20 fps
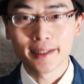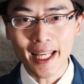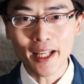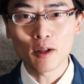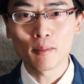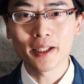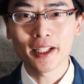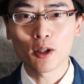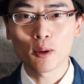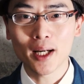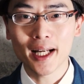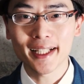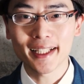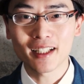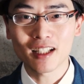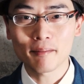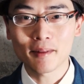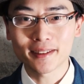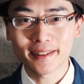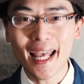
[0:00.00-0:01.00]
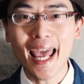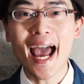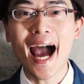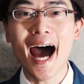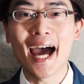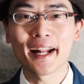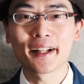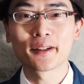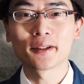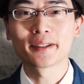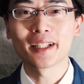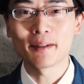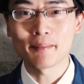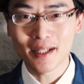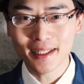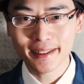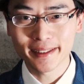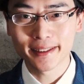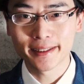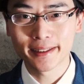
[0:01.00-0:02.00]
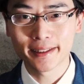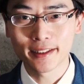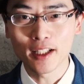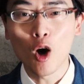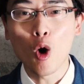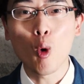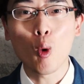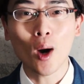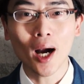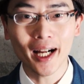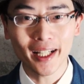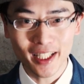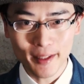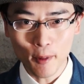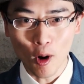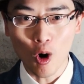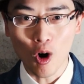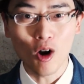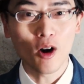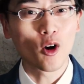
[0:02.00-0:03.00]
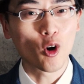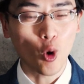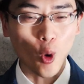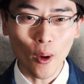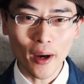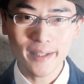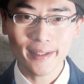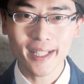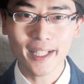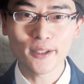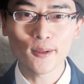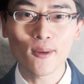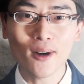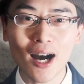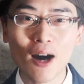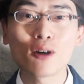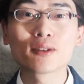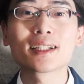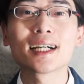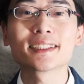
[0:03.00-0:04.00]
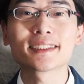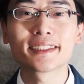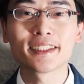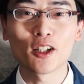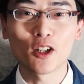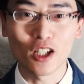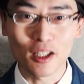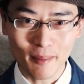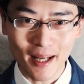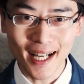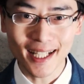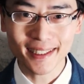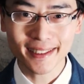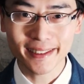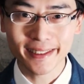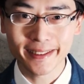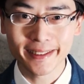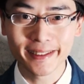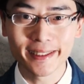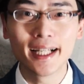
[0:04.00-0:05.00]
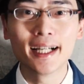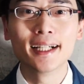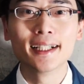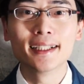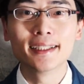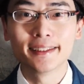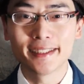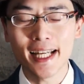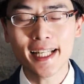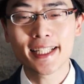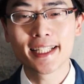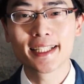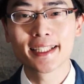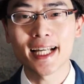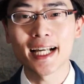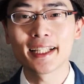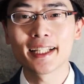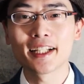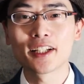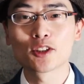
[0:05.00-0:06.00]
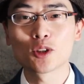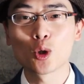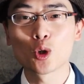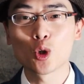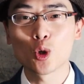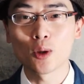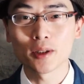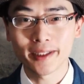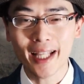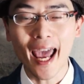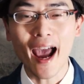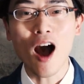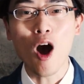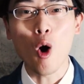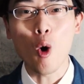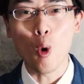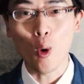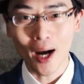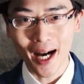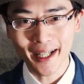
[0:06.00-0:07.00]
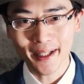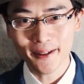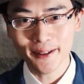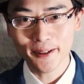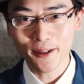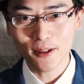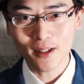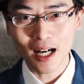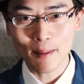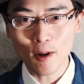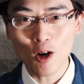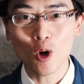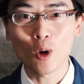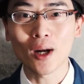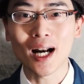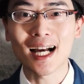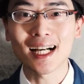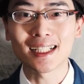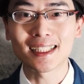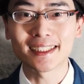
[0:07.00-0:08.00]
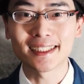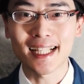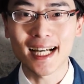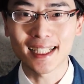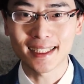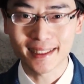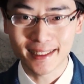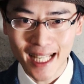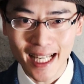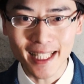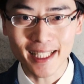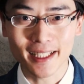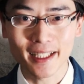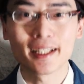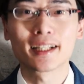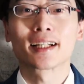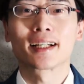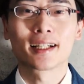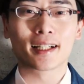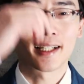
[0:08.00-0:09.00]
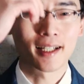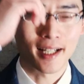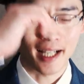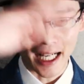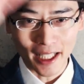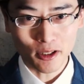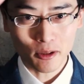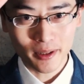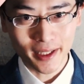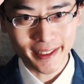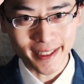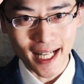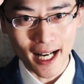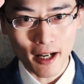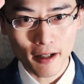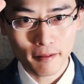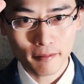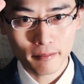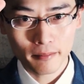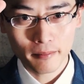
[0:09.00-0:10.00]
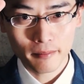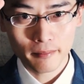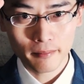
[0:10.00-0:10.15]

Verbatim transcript: 最後までご覧いただきましてありがとうございます他にもこういった動画を出しております是非チャンネル登録をして他の動画もご覧ください。カントでした